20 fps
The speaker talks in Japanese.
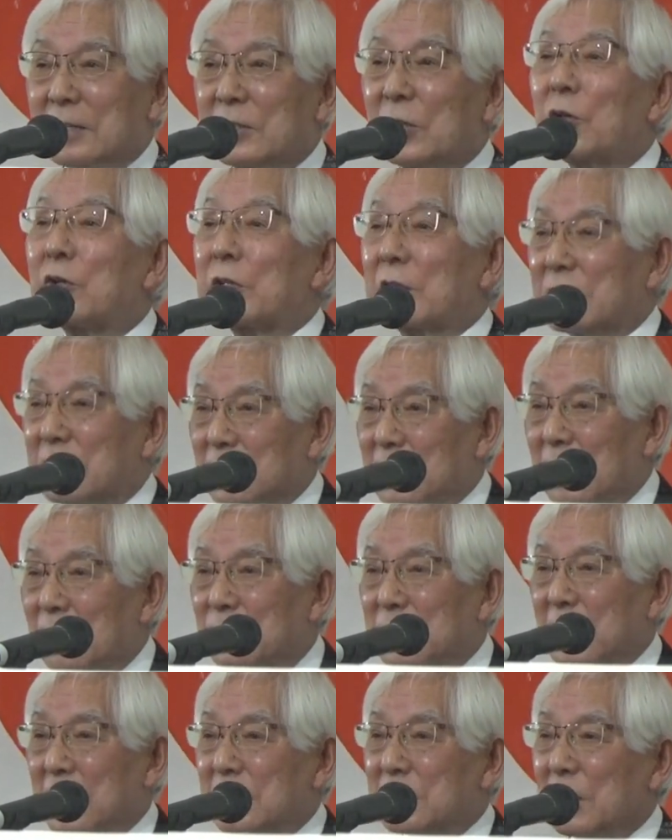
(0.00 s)
そうです
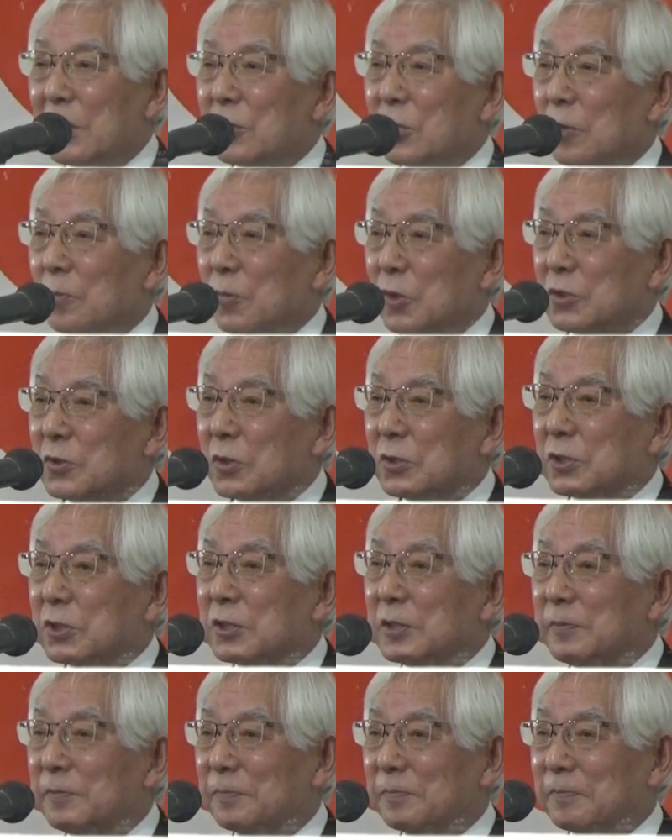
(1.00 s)
カウンセラー制度もう一
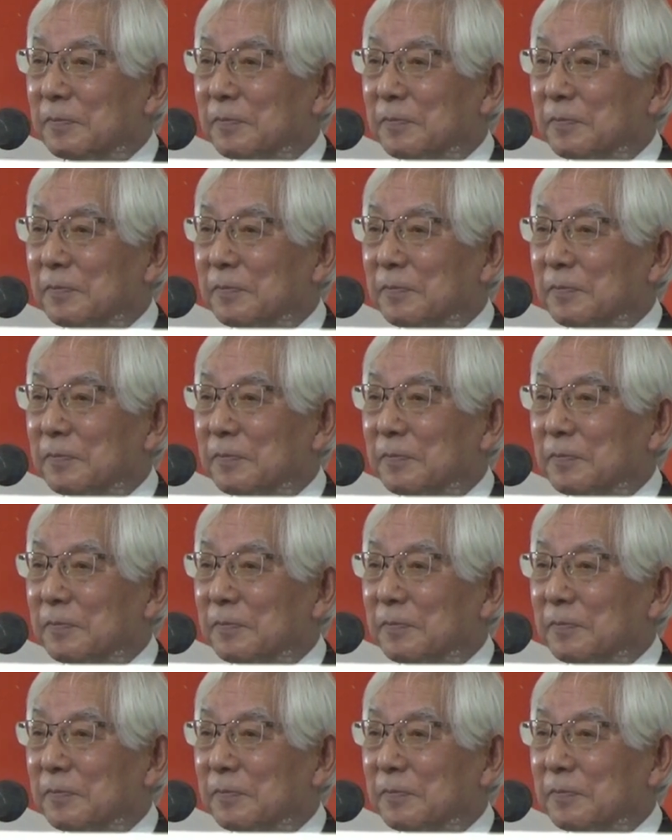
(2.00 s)
つ